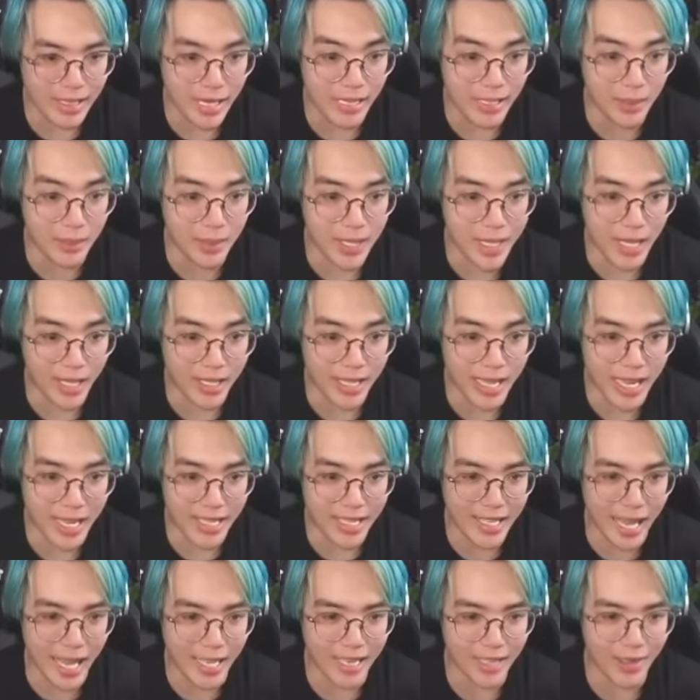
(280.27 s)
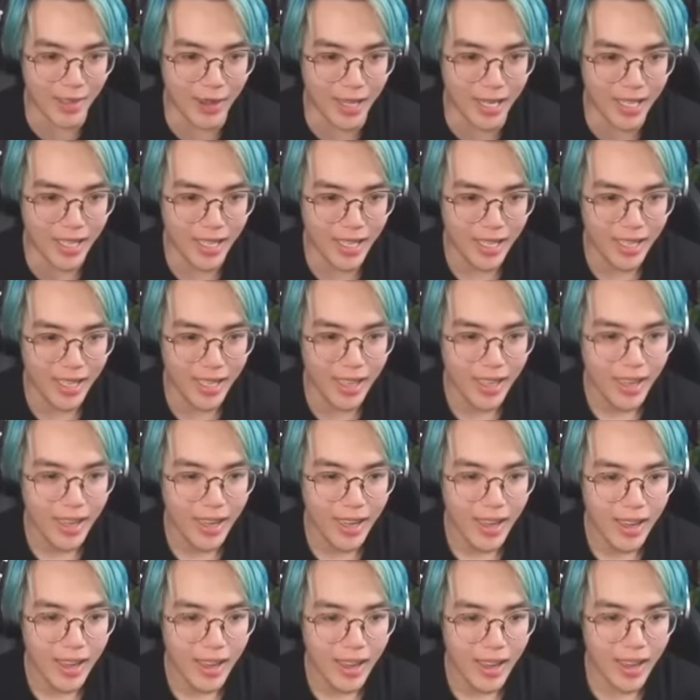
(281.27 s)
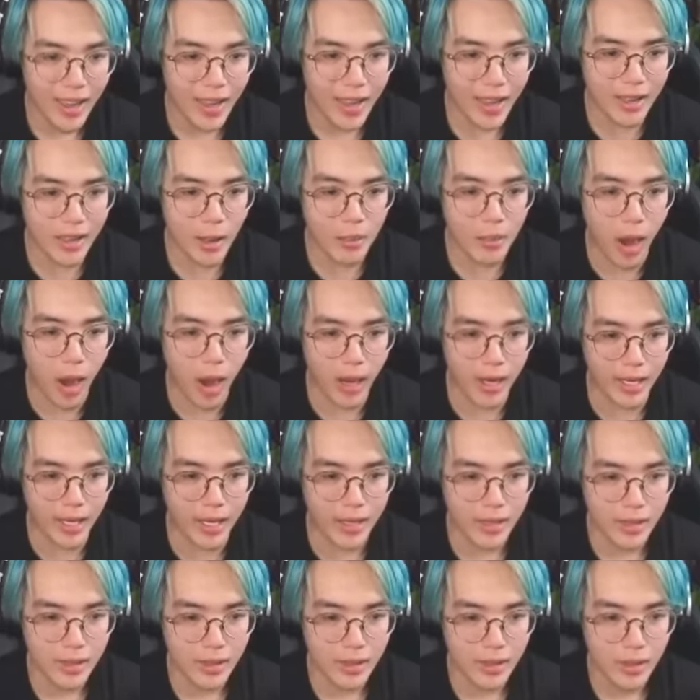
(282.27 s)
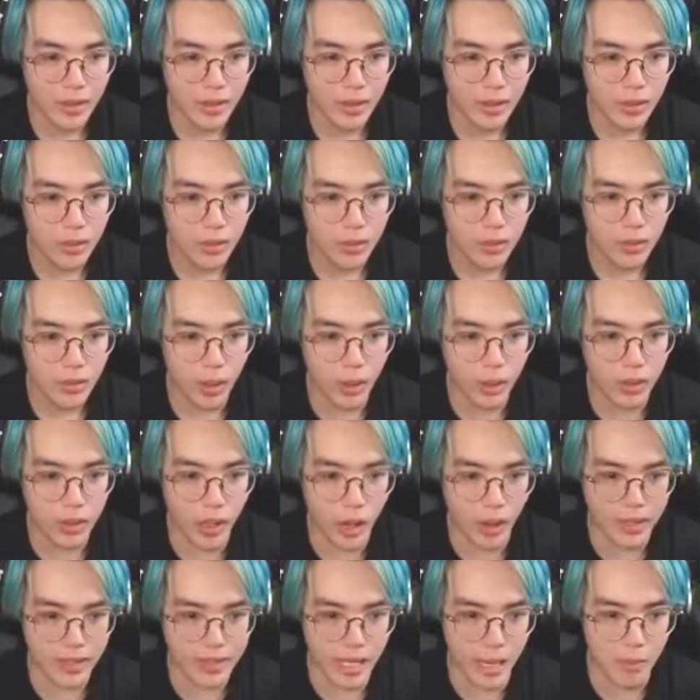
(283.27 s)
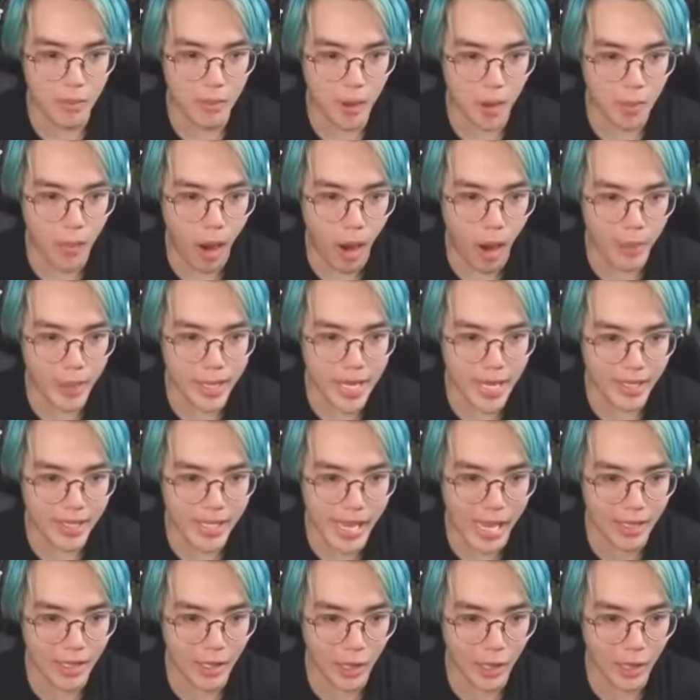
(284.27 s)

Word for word: chắc nó bị giật điện chết luôn Ơi con bò nè Ôi rồi xong con bò bị giật chết